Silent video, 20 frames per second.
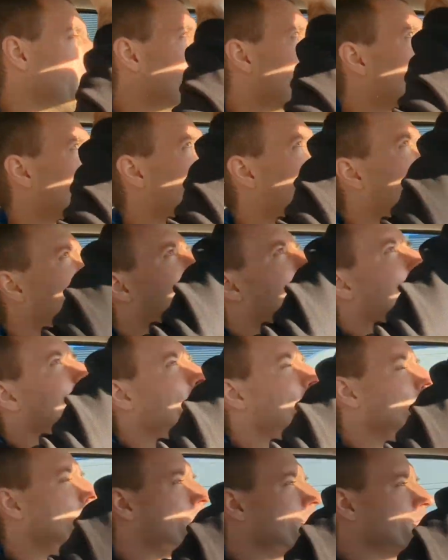
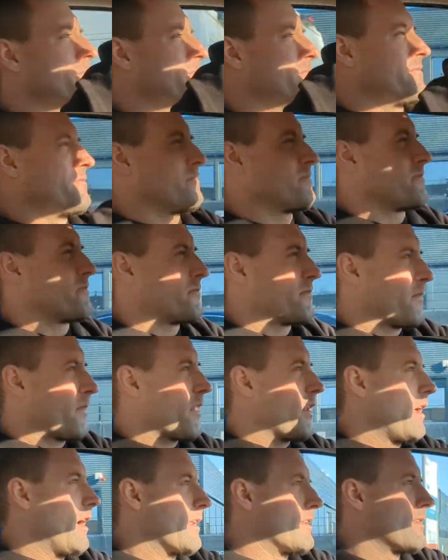eine,
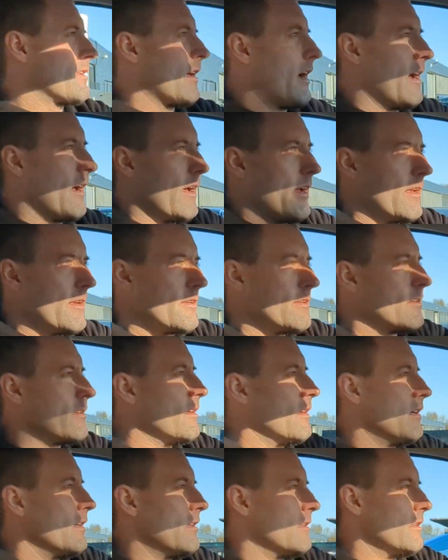hat ein,
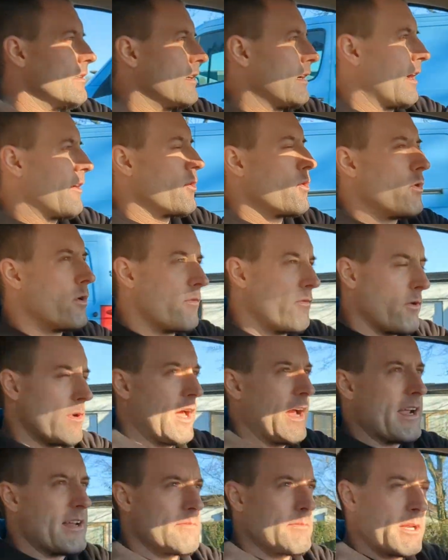äh, eine Höhe von
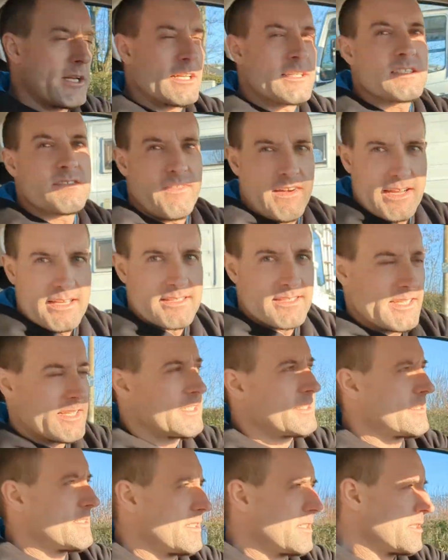1,62
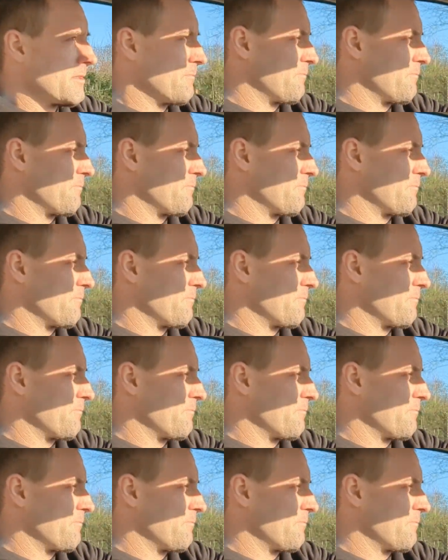Meter.